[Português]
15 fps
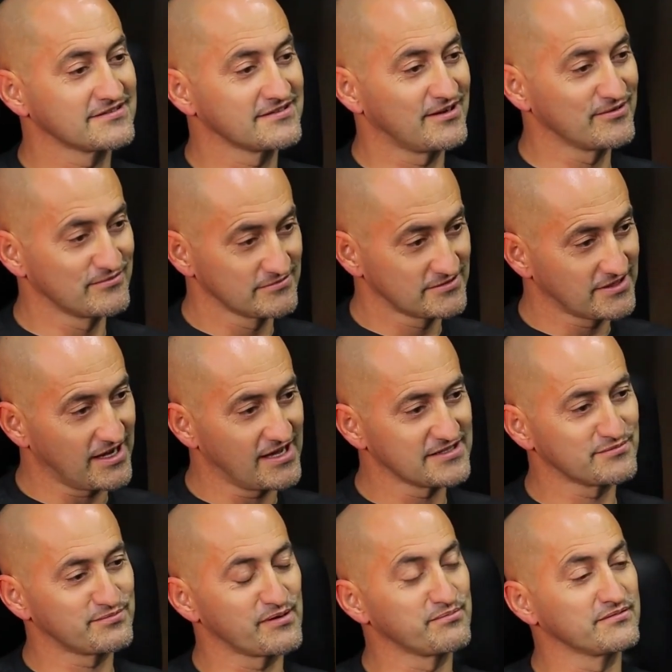alguns
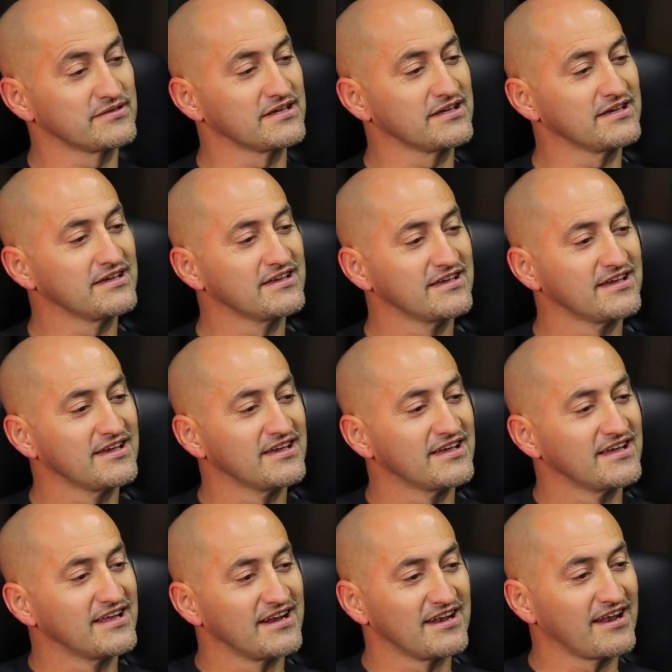casos, para poder
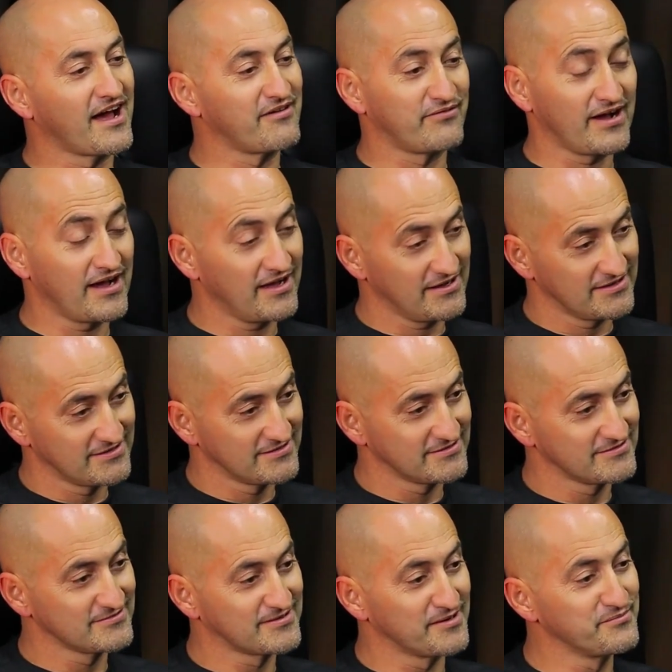lavar
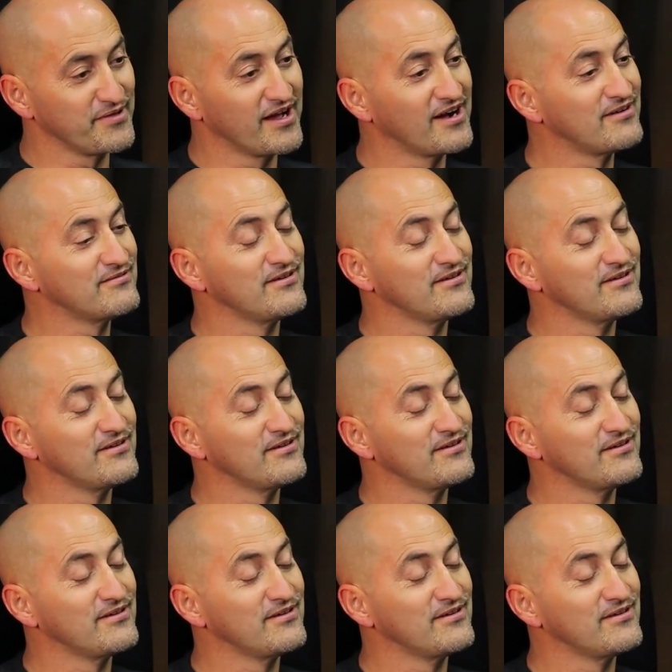o caminhão.